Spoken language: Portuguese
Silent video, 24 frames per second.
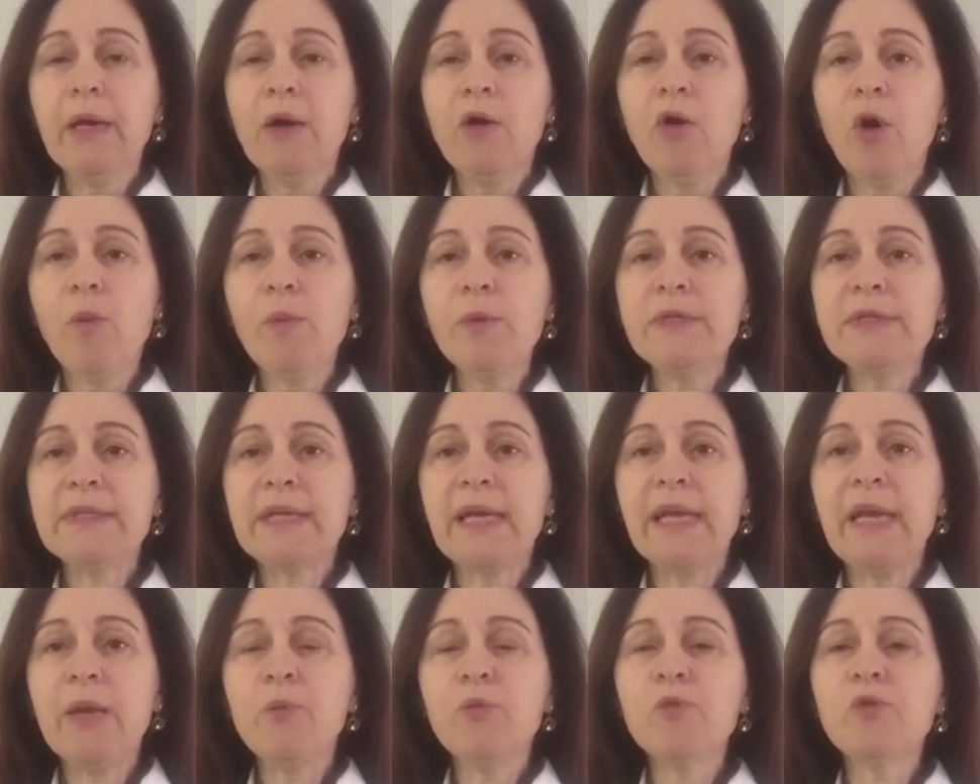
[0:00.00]
Como
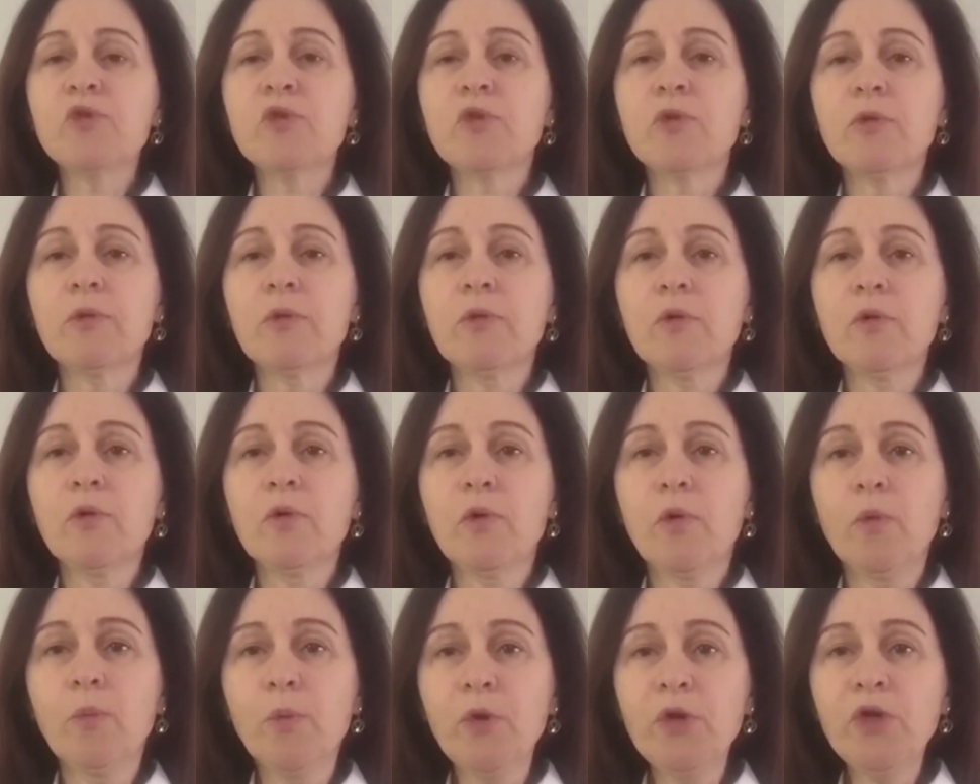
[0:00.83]
estaremos
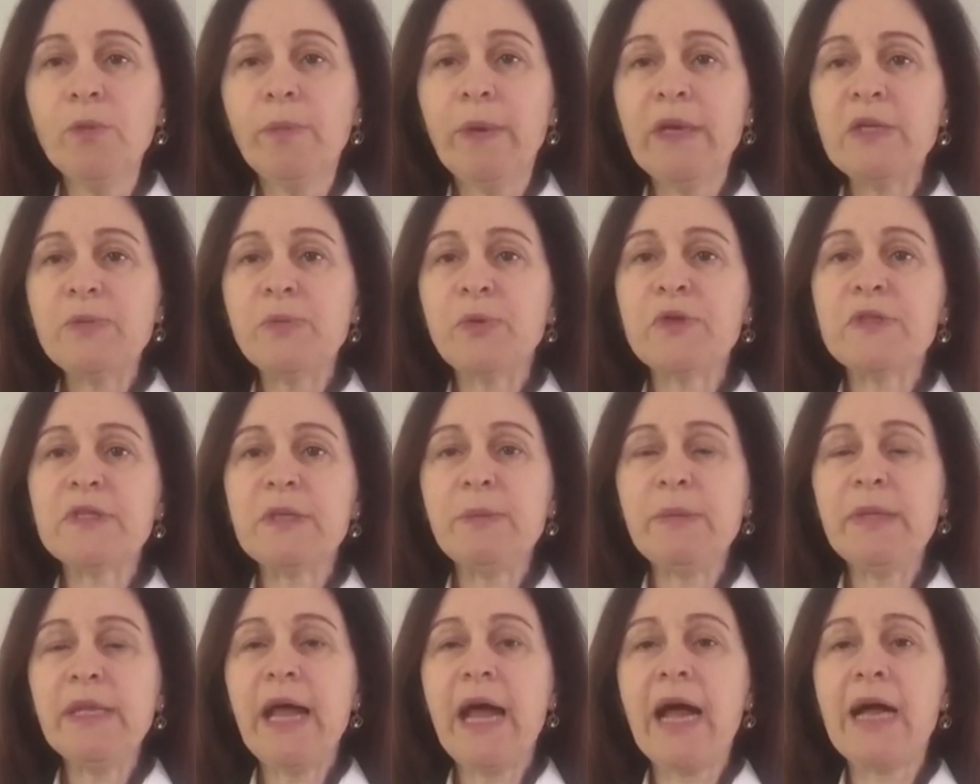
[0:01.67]
com muito mais
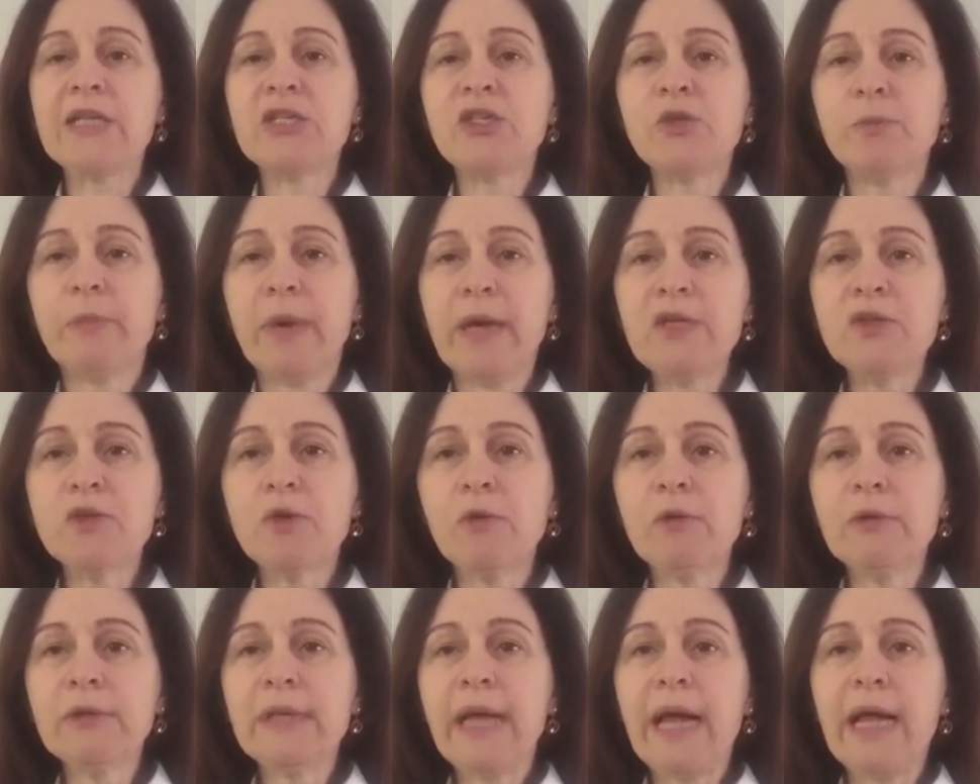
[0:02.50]
proximidade, mais
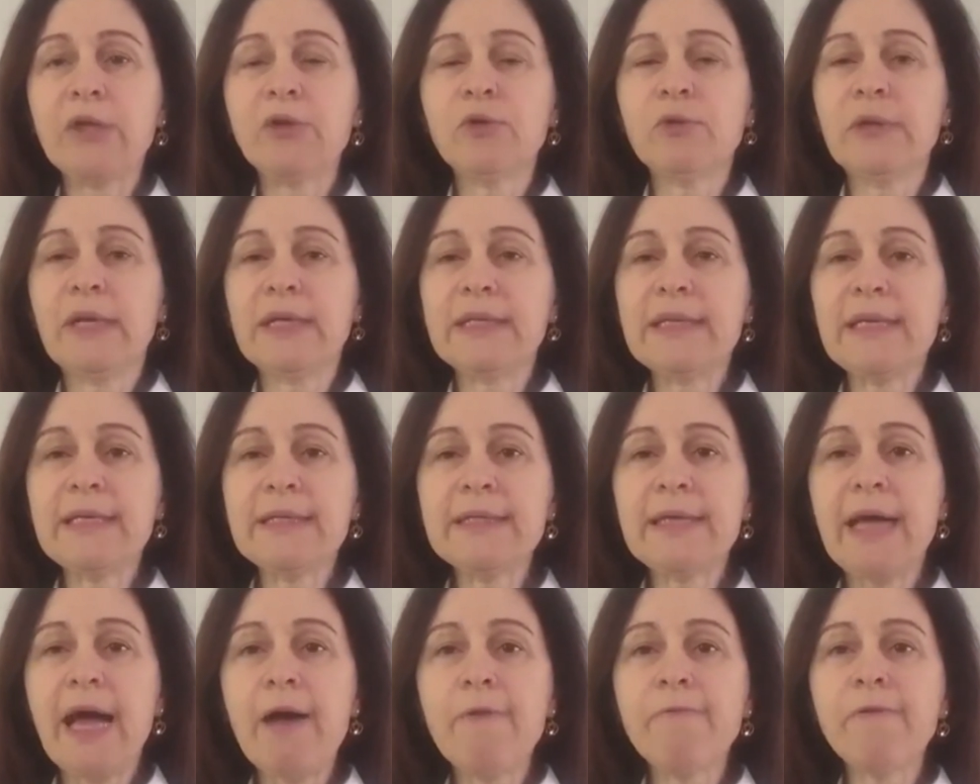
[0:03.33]
contato nessa
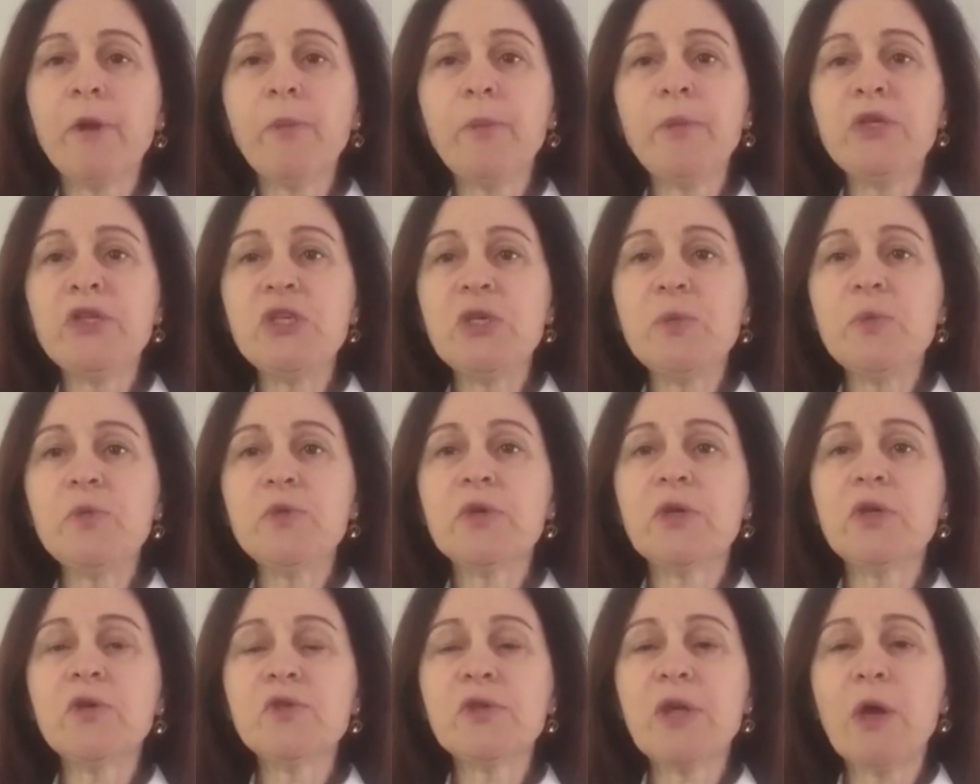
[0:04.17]
safra, pedimos
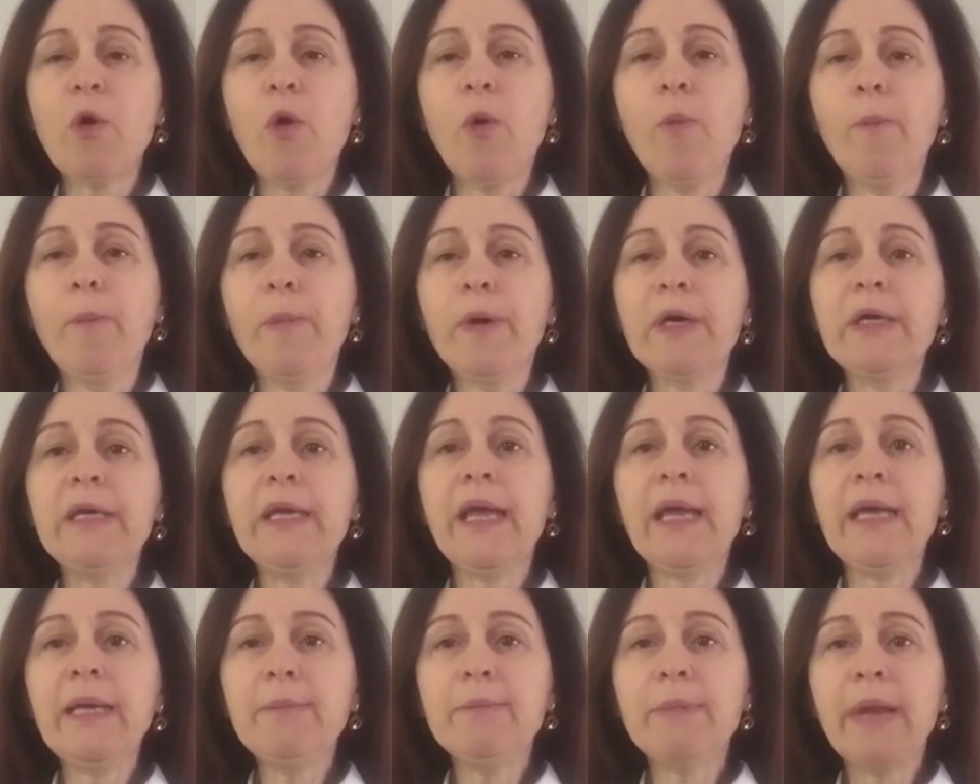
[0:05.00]
que nos acompanhe
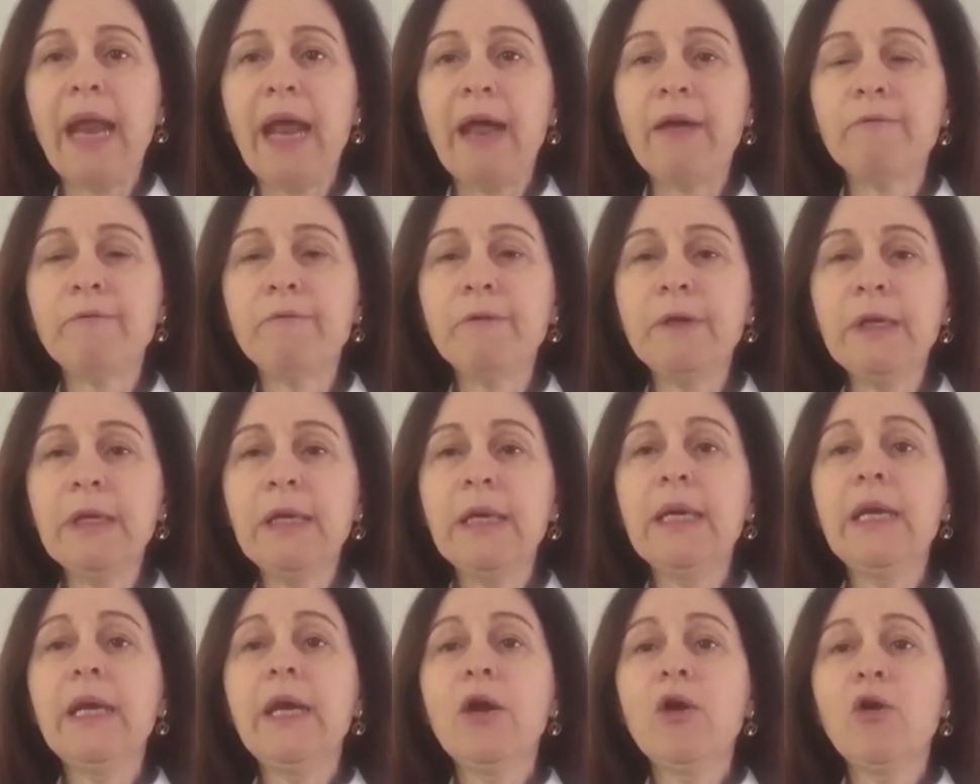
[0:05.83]
em
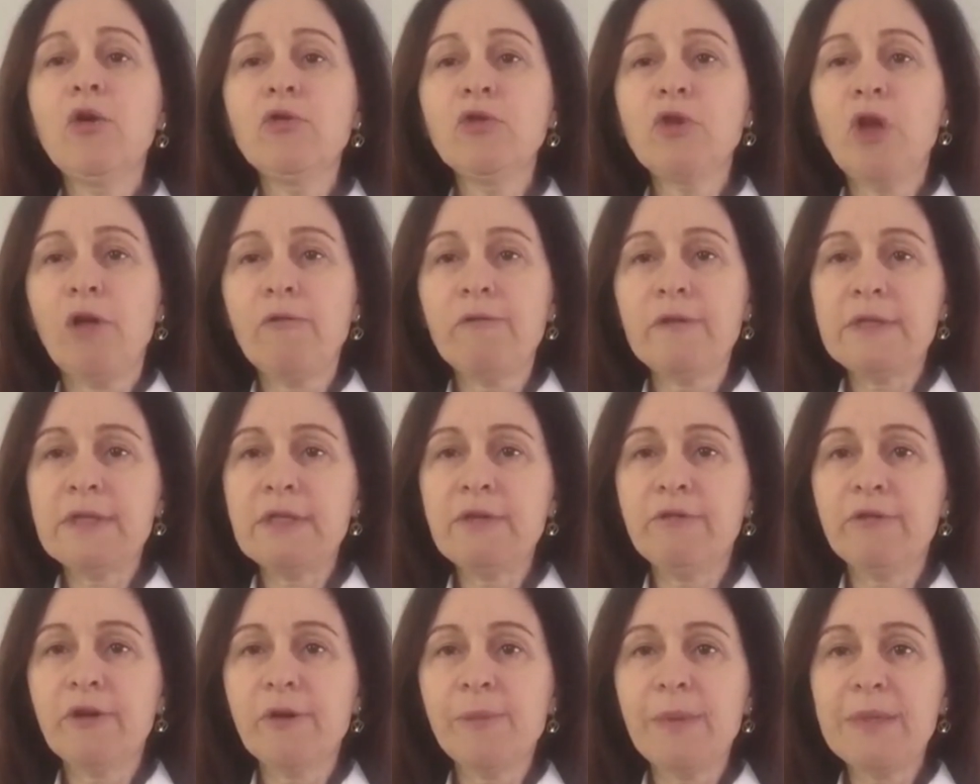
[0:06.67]
breve com novas
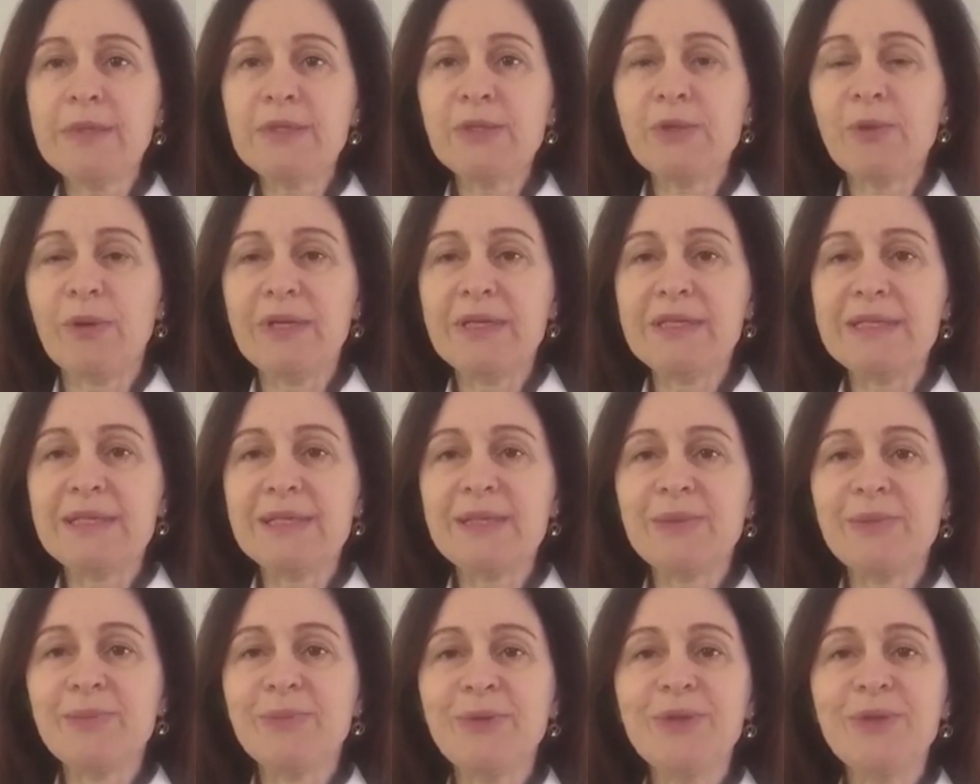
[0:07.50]
informações.